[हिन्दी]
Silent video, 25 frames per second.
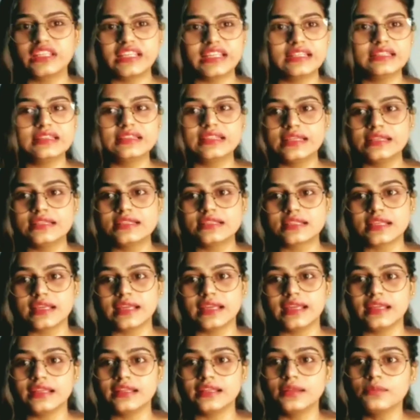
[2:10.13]
तीन दिन से
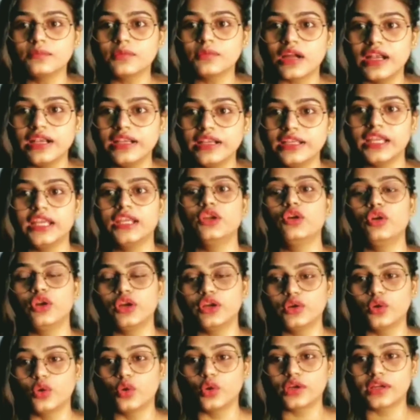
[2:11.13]
एकदम कंटिन्यू
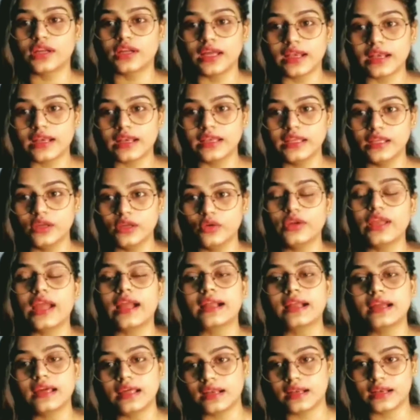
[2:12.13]
इग्नोर कर रही हो
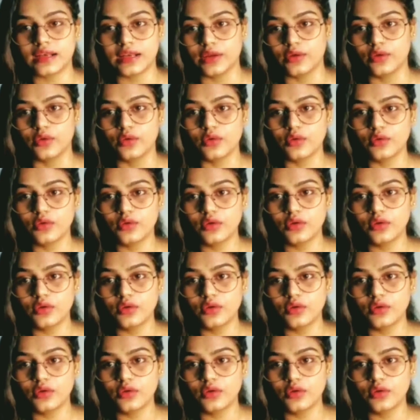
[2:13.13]
या कर रहे हो